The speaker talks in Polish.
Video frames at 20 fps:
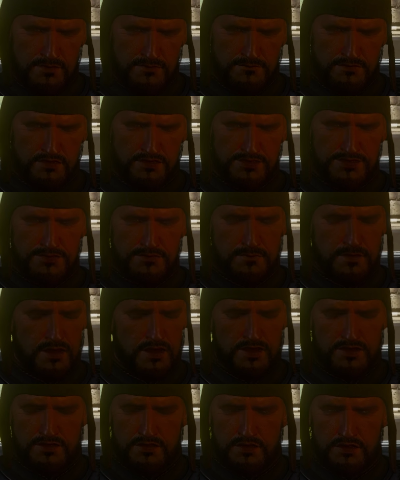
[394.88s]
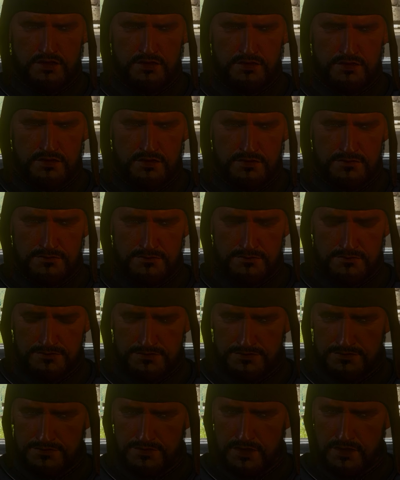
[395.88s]
Mam cię, parku!
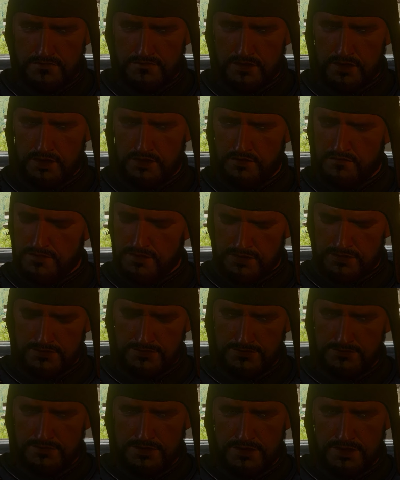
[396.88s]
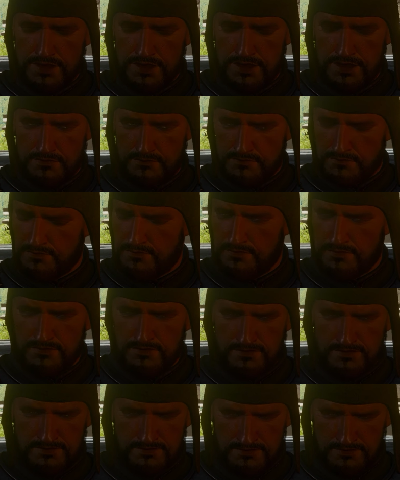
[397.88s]
Stawaj do walki, ty!
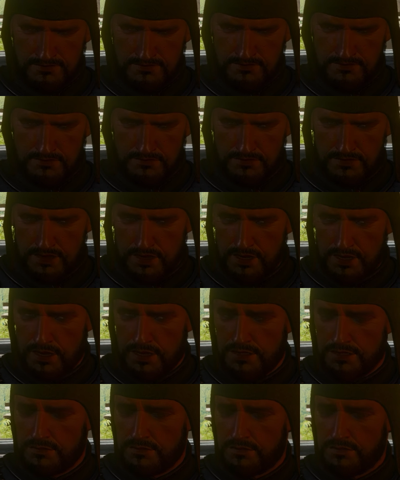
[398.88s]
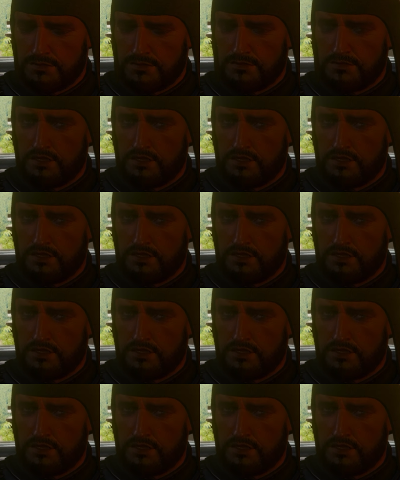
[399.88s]
Zaraz,